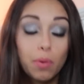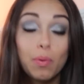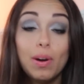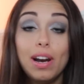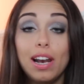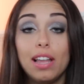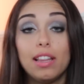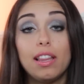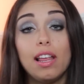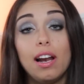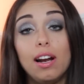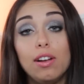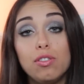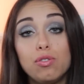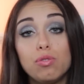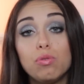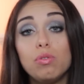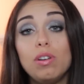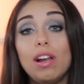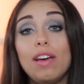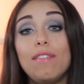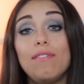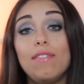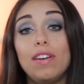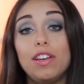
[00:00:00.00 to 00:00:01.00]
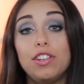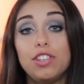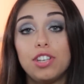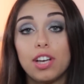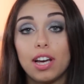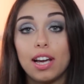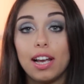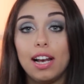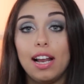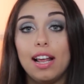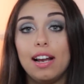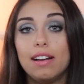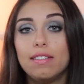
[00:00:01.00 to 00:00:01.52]
Quella della Giulia invece
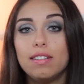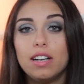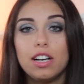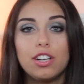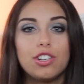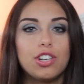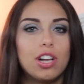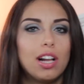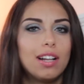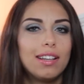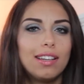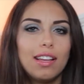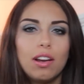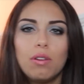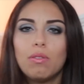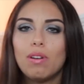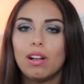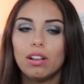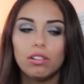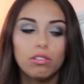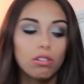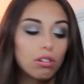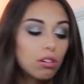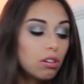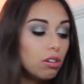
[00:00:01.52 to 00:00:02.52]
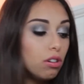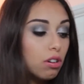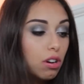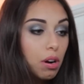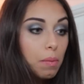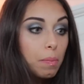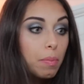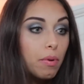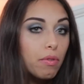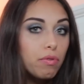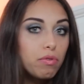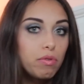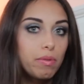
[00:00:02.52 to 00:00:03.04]
che lei l'aveva scelta in un altro colore
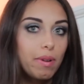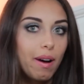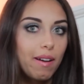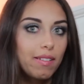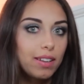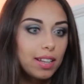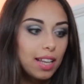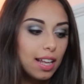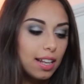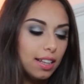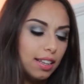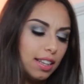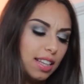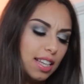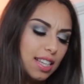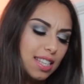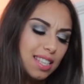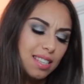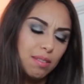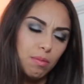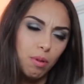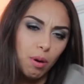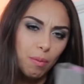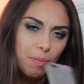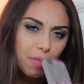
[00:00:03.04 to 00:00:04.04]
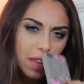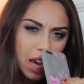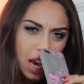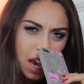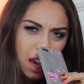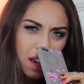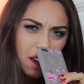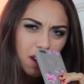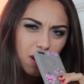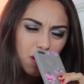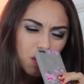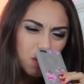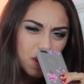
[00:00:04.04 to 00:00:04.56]
profumava tantissimo.
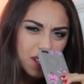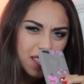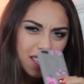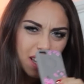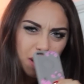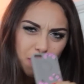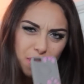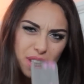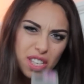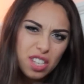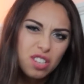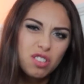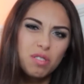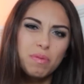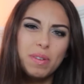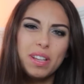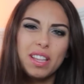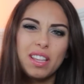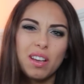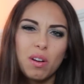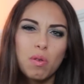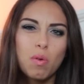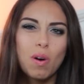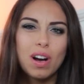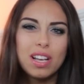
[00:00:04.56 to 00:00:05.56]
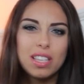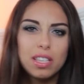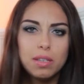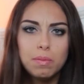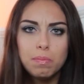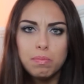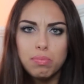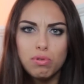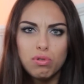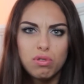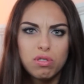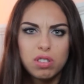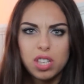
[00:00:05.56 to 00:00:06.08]
Questa qui sinceramente quasi
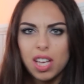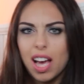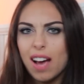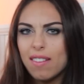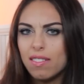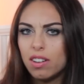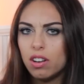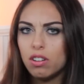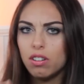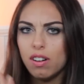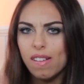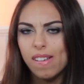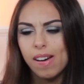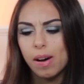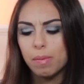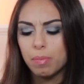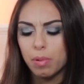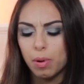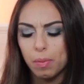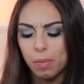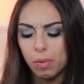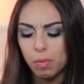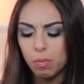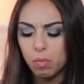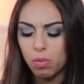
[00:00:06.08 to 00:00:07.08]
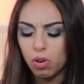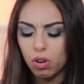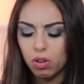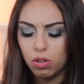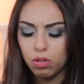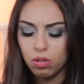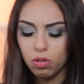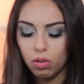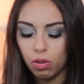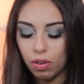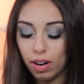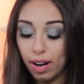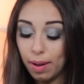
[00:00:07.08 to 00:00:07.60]
puzzava, non aveva proprio un buon
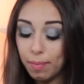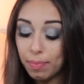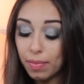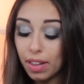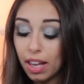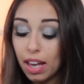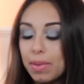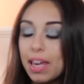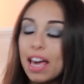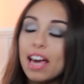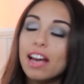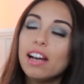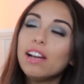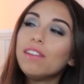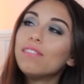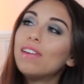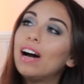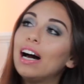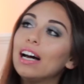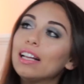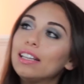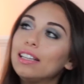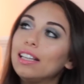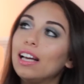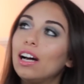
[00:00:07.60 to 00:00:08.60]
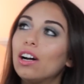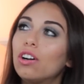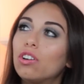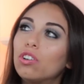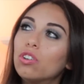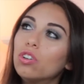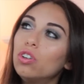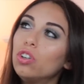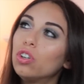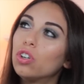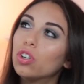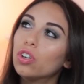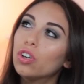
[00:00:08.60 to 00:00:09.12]
odore. Mi è arrivata
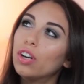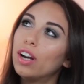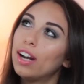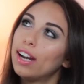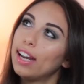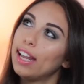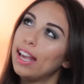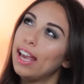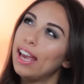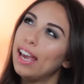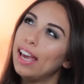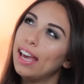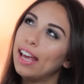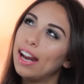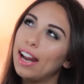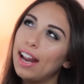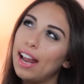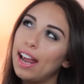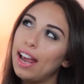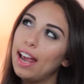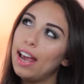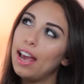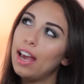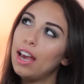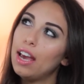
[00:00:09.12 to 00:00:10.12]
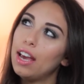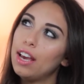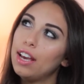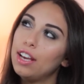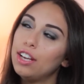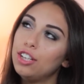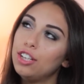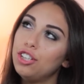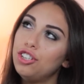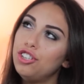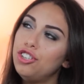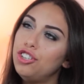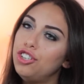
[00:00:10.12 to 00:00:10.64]
col corriere
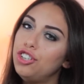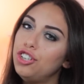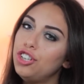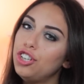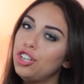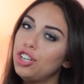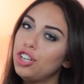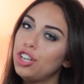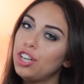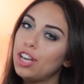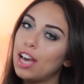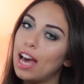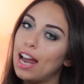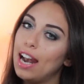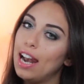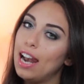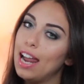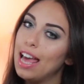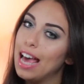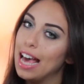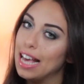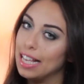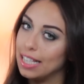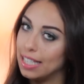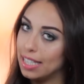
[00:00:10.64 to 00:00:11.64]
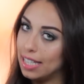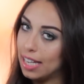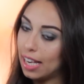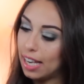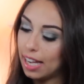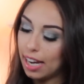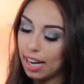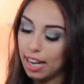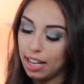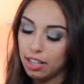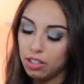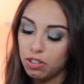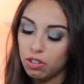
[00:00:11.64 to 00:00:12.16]
GLS,
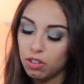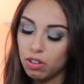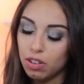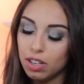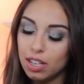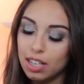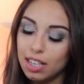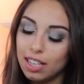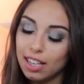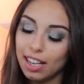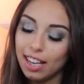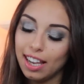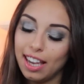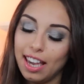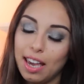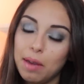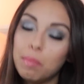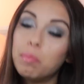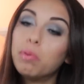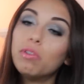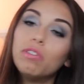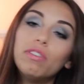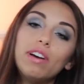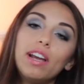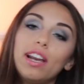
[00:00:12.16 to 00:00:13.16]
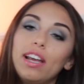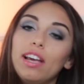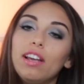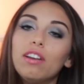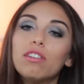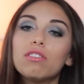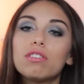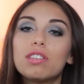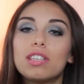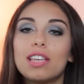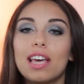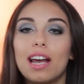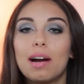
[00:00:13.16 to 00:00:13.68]
credo, che
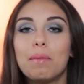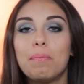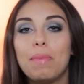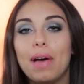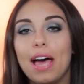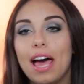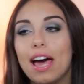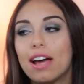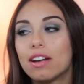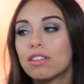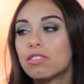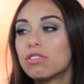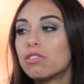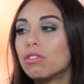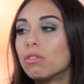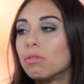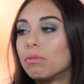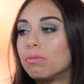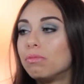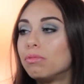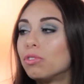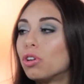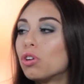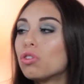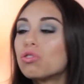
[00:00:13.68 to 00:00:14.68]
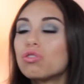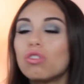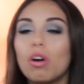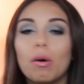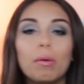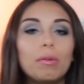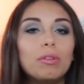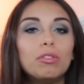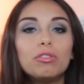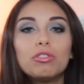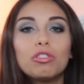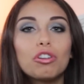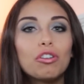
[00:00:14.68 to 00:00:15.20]
poverino si era perso, non lo so,
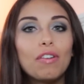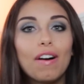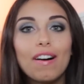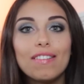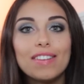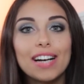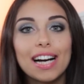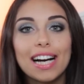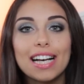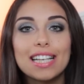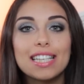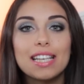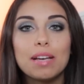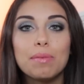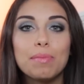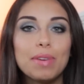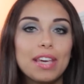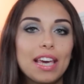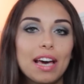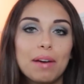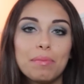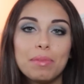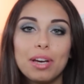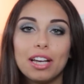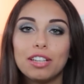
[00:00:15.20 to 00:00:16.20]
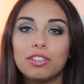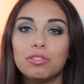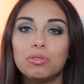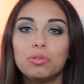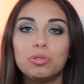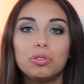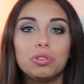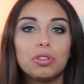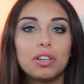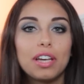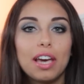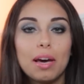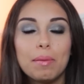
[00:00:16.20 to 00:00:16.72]
non trovava a casa mia, mi ha
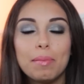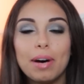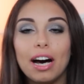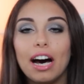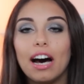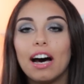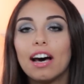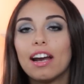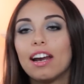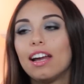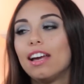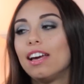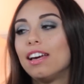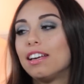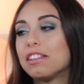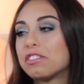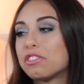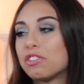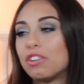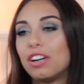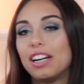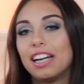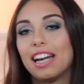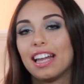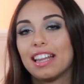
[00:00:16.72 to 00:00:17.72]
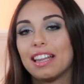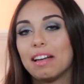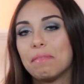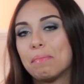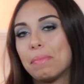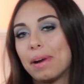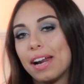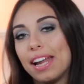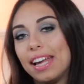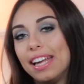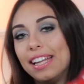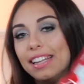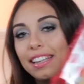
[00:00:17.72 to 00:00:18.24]
dovuto chiamare, sono andata a
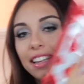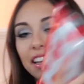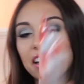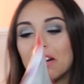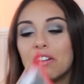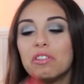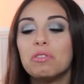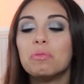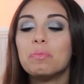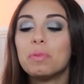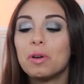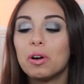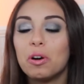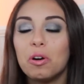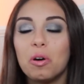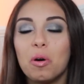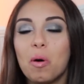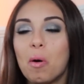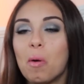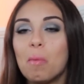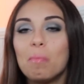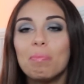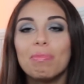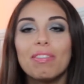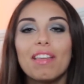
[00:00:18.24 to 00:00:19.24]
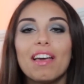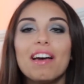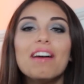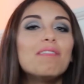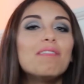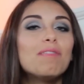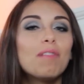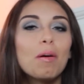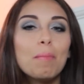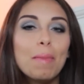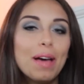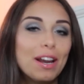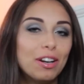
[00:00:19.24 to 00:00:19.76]
prenderlo, però
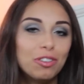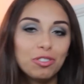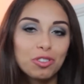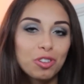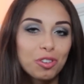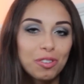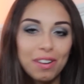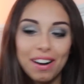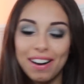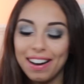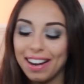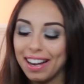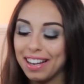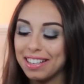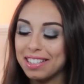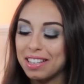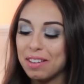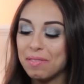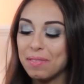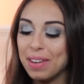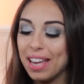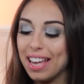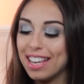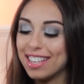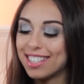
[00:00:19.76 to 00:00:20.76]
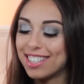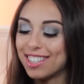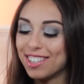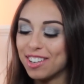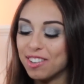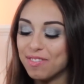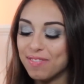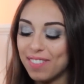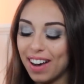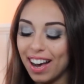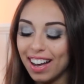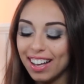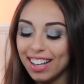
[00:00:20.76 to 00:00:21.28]
vabbè non trovava casa mia
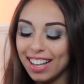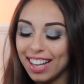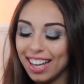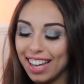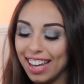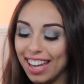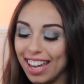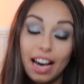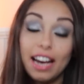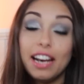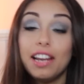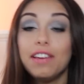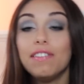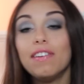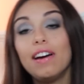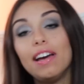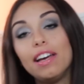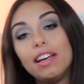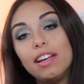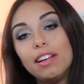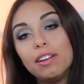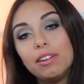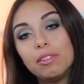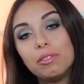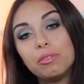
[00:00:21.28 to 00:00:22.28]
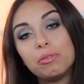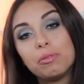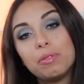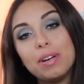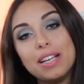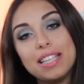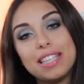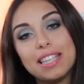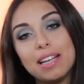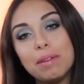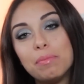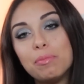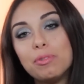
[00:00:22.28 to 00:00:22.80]
insomma, arriva in
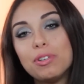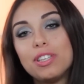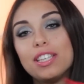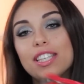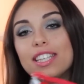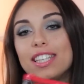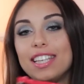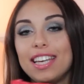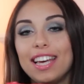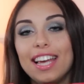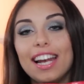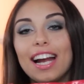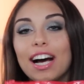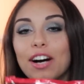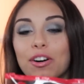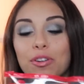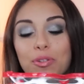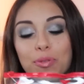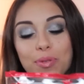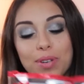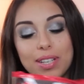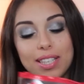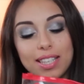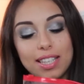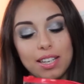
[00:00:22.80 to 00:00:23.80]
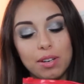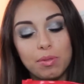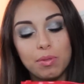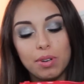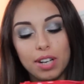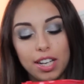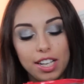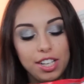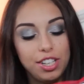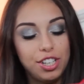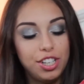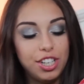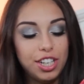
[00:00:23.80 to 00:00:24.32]
questa bustina con questi
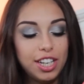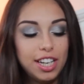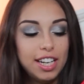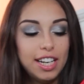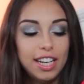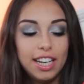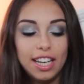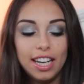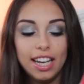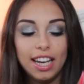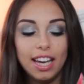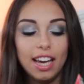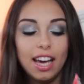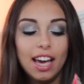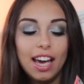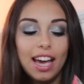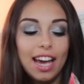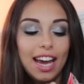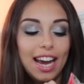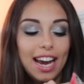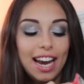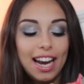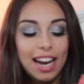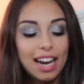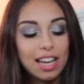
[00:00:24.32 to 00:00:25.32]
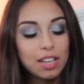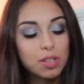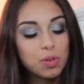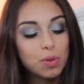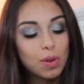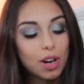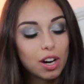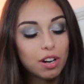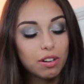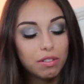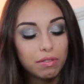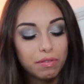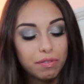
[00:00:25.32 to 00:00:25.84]
cuoricini e la
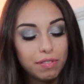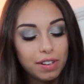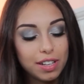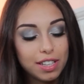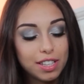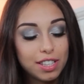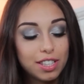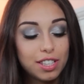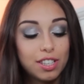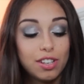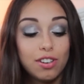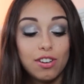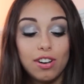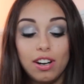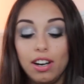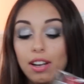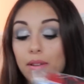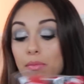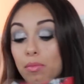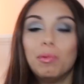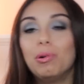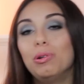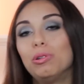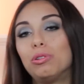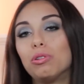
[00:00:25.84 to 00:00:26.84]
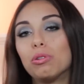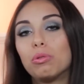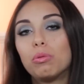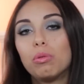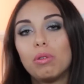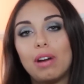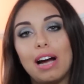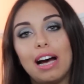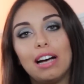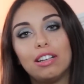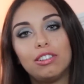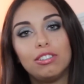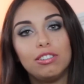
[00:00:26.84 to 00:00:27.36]
sua confezione molto
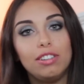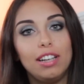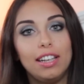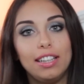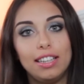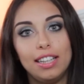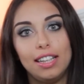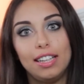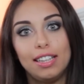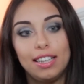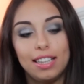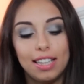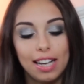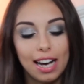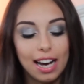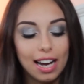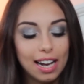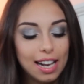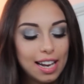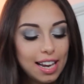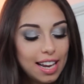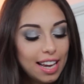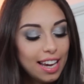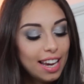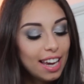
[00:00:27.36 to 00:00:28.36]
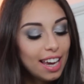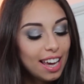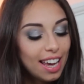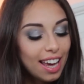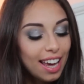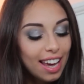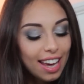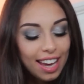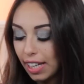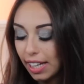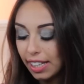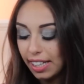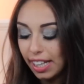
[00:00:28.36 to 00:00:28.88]
curato nei dettagli.
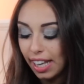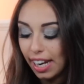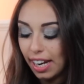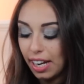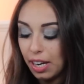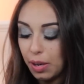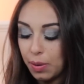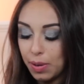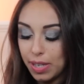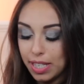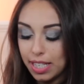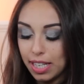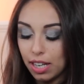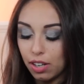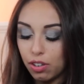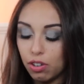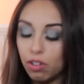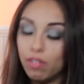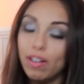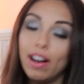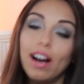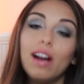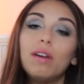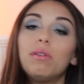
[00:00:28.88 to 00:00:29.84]
Che dire di questa cover?